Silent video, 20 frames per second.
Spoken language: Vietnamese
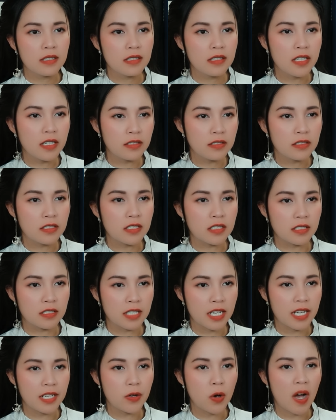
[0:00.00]
nhưng trừ
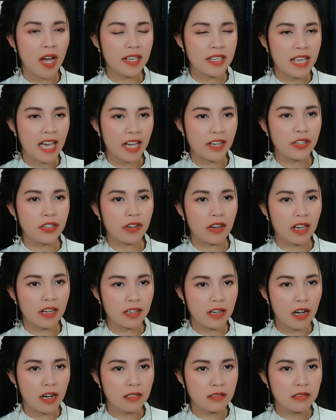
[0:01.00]
khi hóa giải được
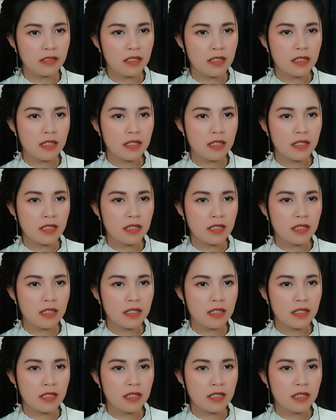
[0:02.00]
kết ấn,